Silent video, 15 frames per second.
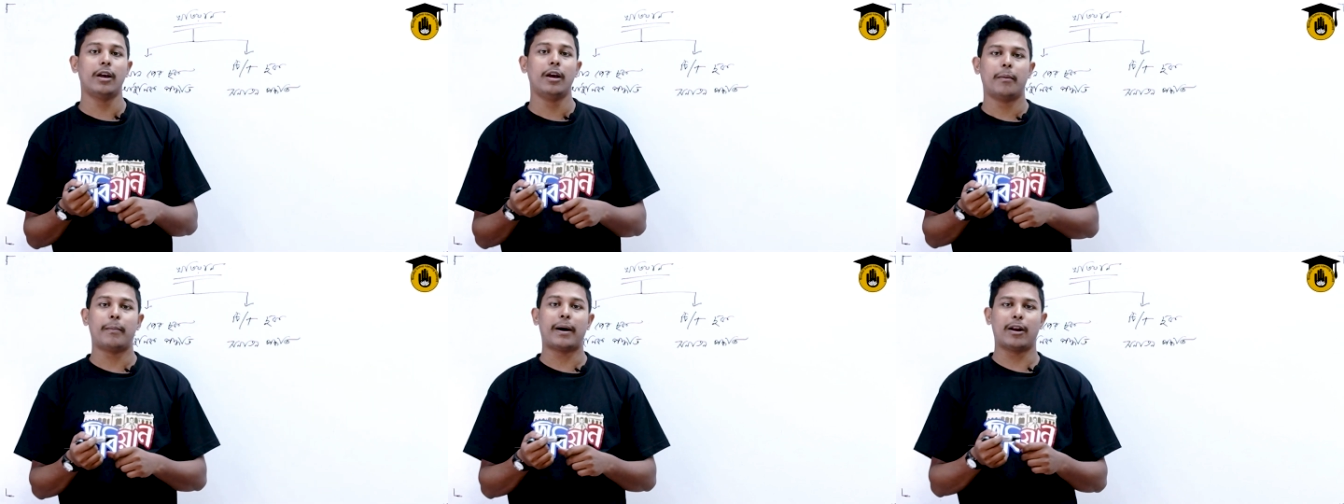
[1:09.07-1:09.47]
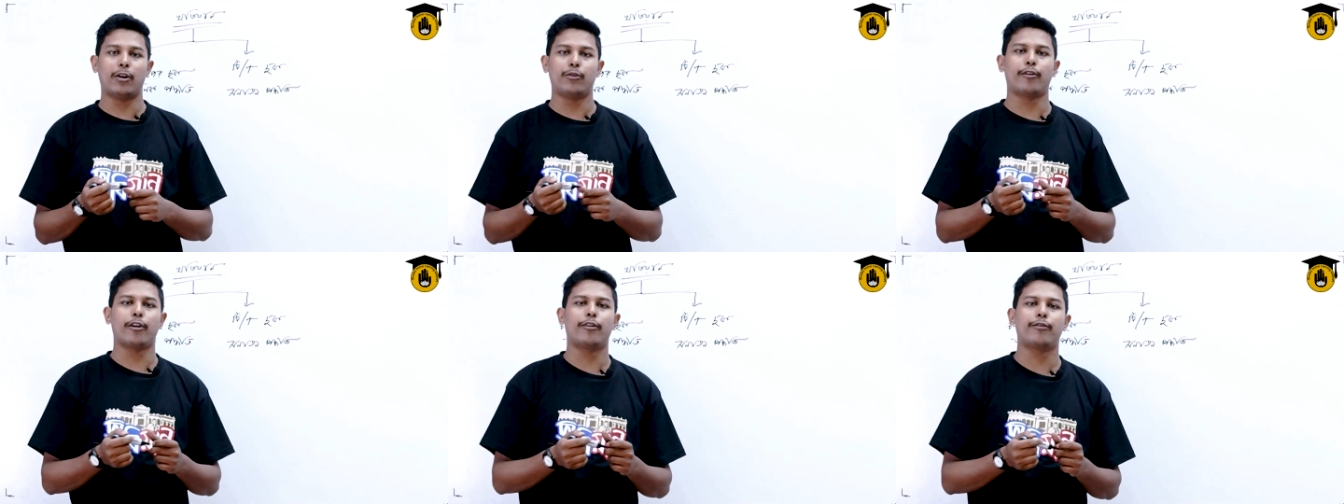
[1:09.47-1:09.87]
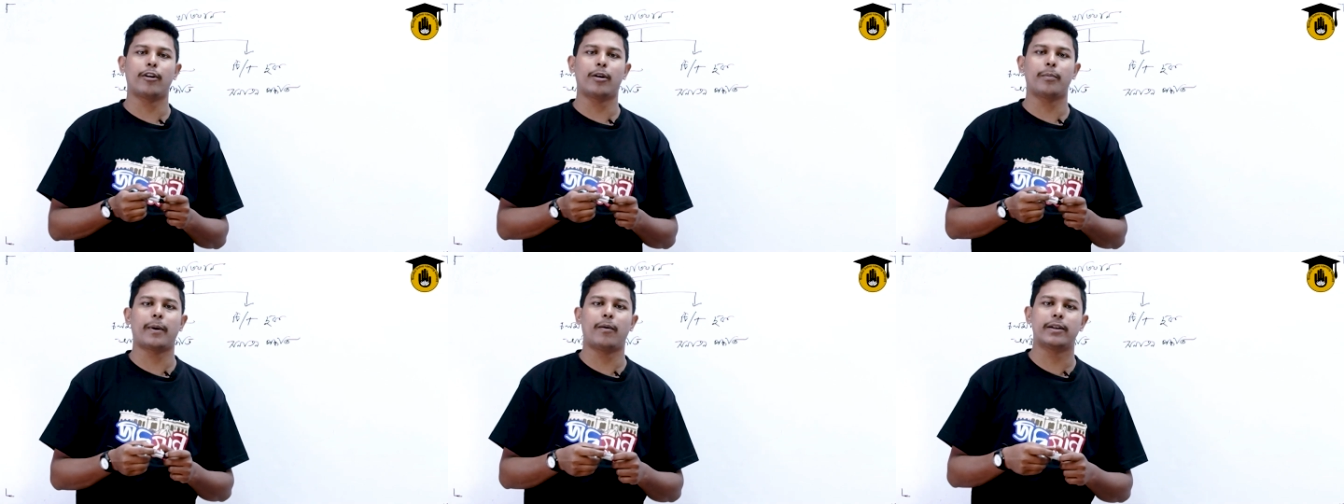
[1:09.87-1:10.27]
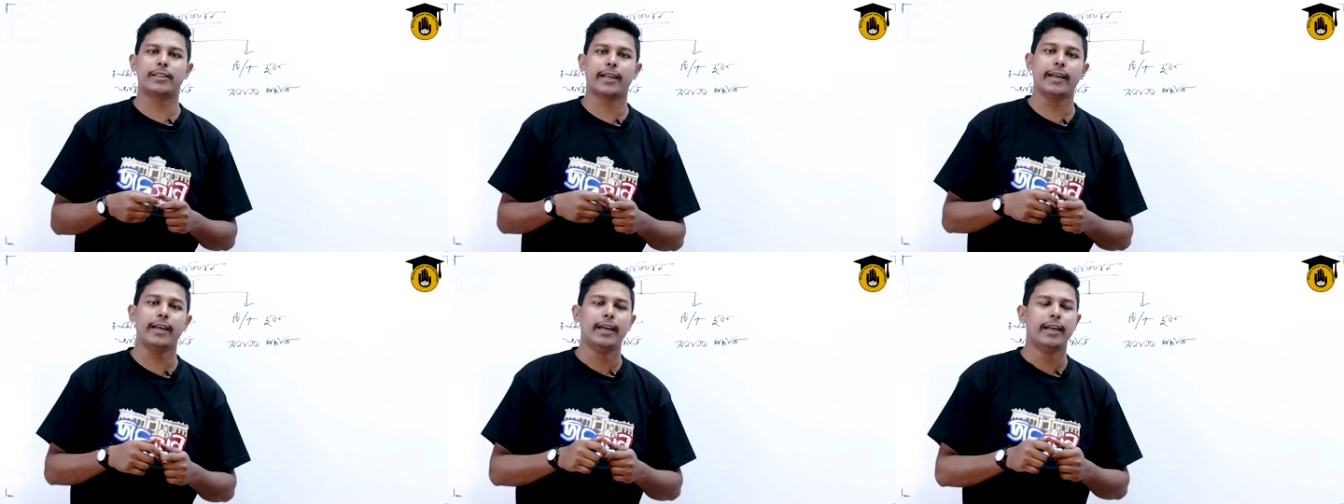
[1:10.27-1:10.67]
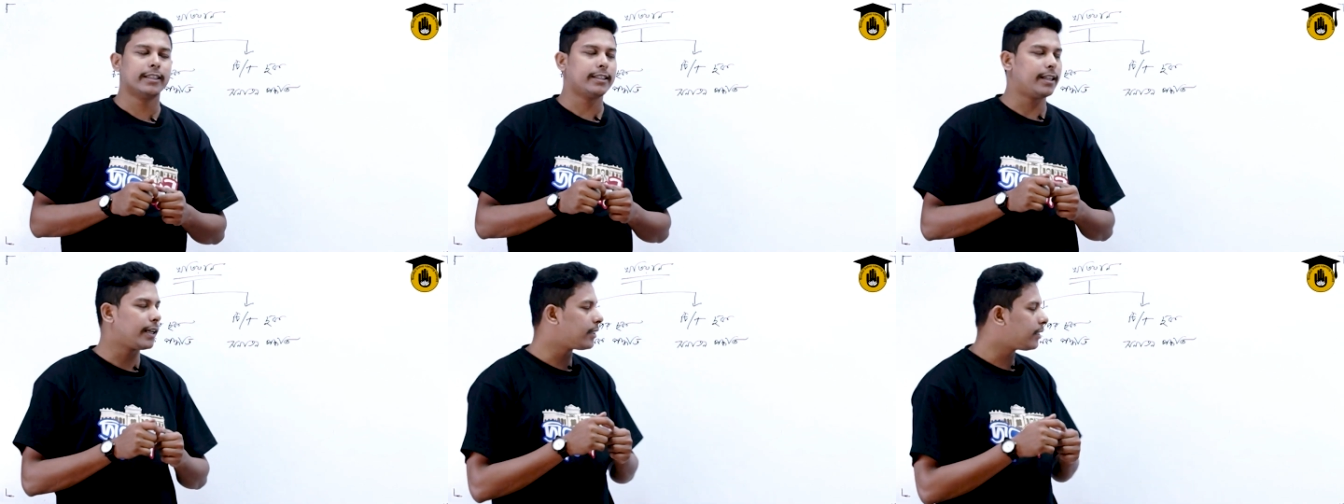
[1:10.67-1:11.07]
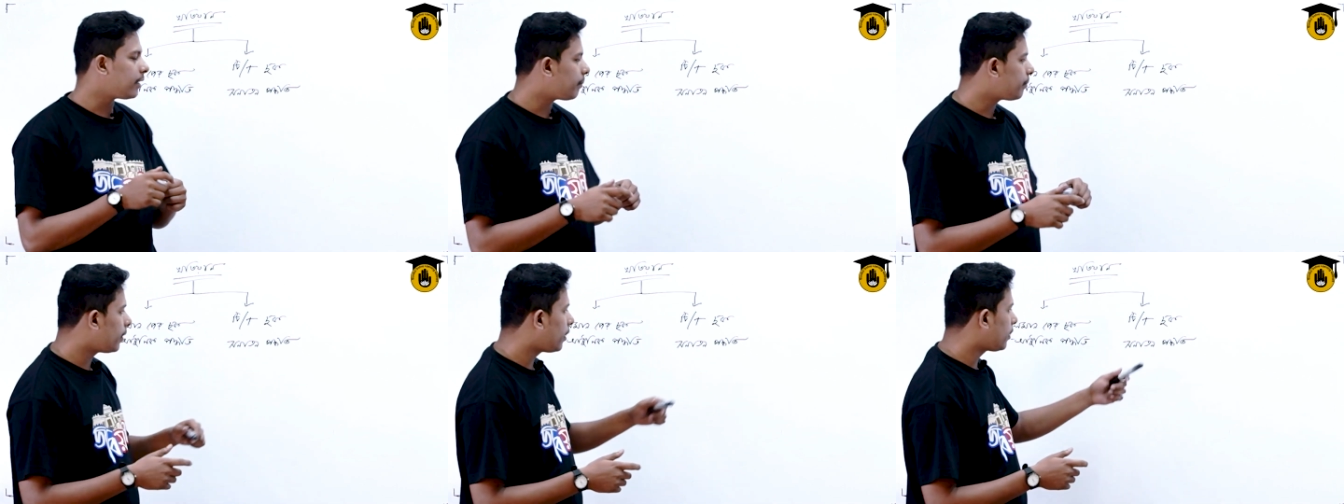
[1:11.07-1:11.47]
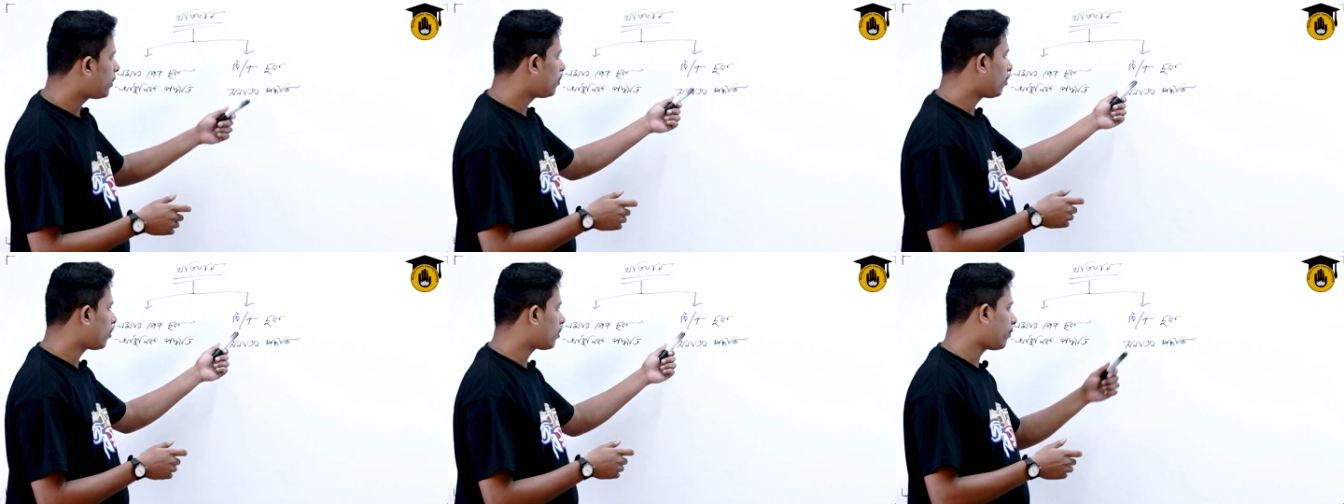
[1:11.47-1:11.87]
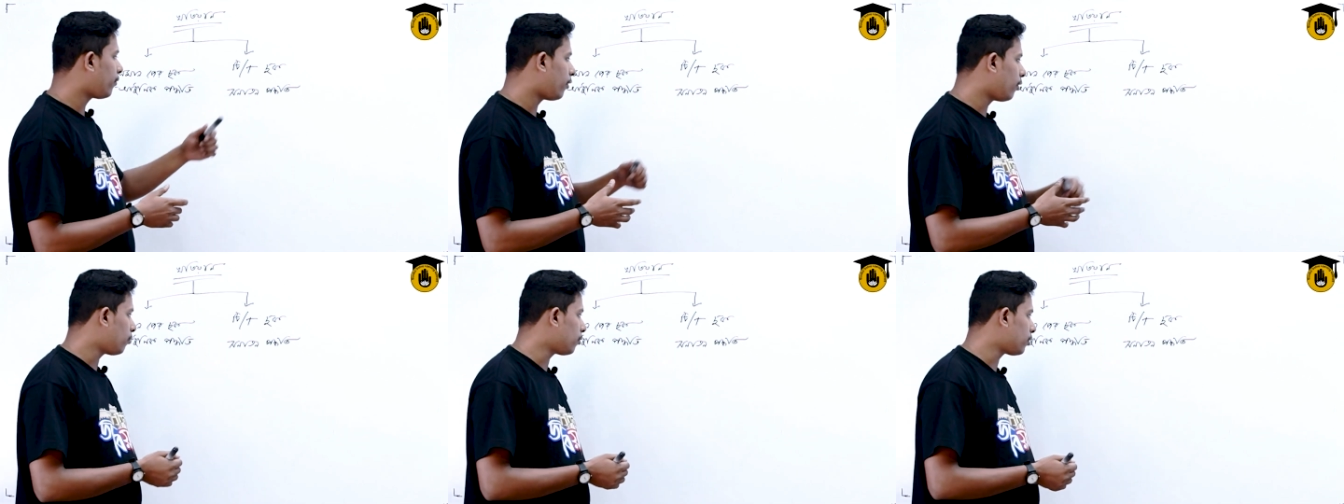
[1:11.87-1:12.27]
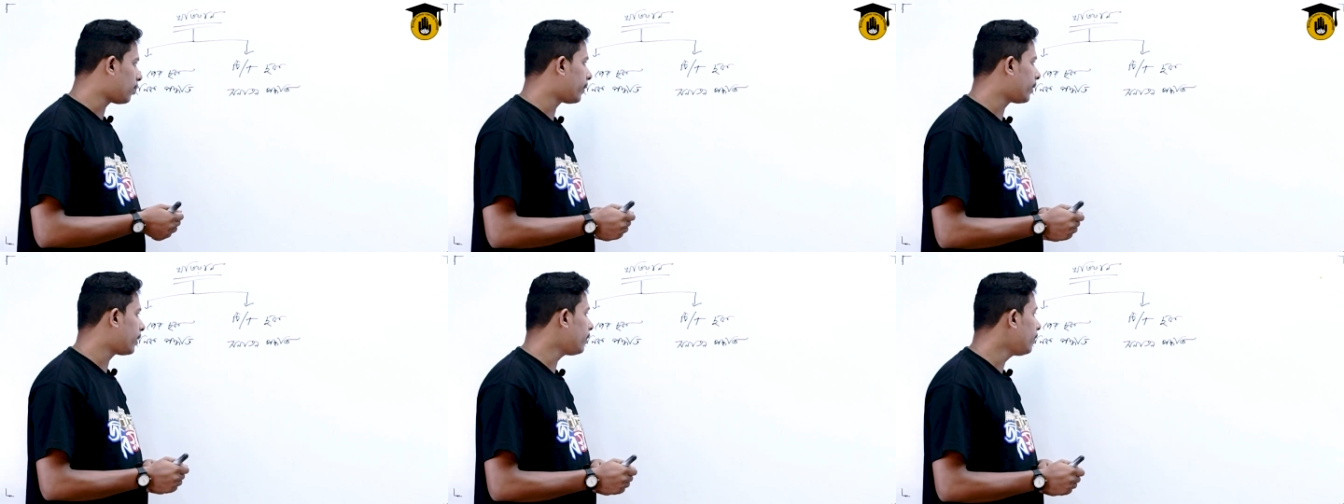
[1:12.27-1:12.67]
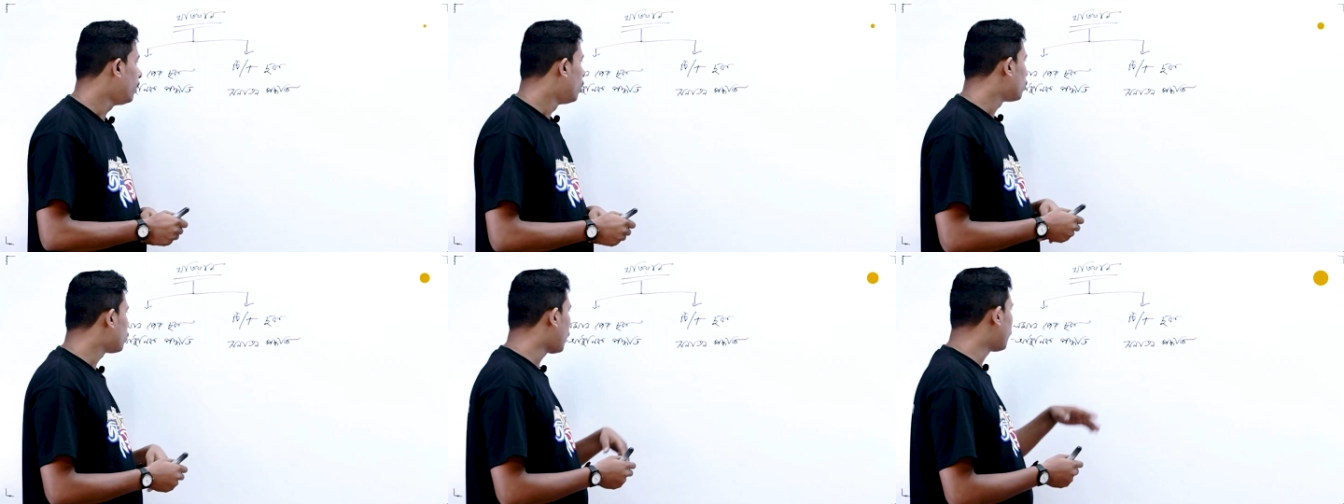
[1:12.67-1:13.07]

ভালো ফলাফল পাওয়া যায় সেক্ষেত্রে আপনারা টি ছকটা ফলো করতে পারেন তো আমরা